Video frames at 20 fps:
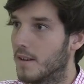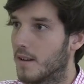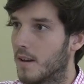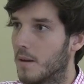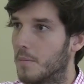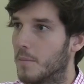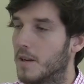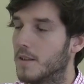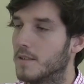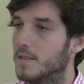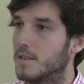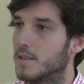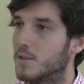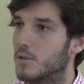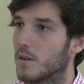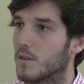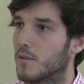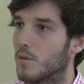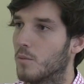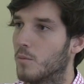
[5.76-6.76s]
à la base et je
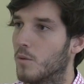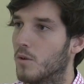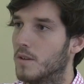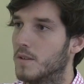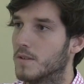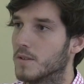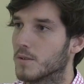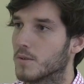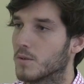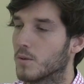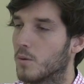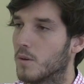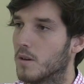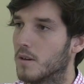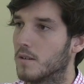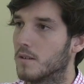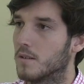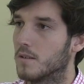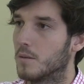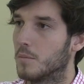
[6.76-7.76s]
suis actuellement en licence 3
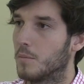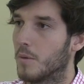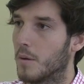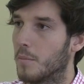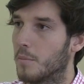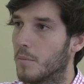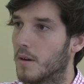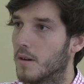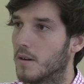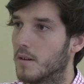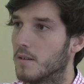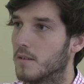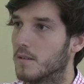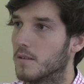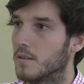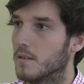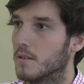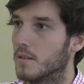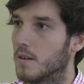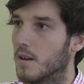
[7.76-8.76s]
euh, prépa
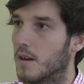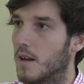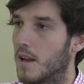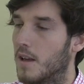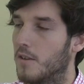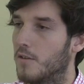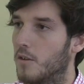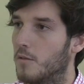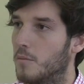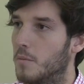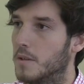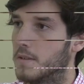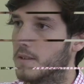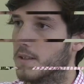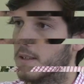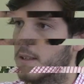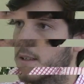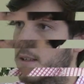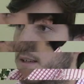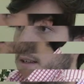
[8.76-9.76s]
euh, à la FFBC.